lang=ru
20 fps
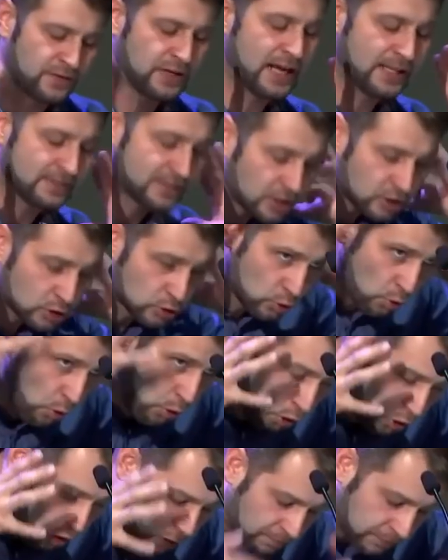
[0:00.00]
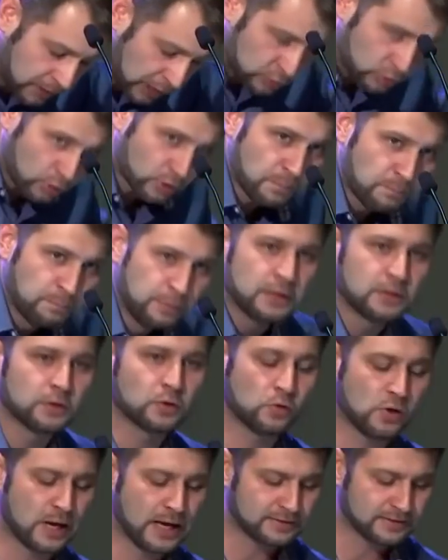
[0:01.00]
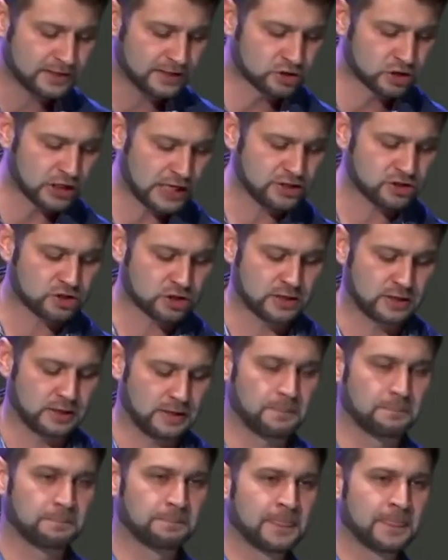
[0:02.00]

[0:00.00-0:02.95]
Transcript: этот горб, который был у этой женщины.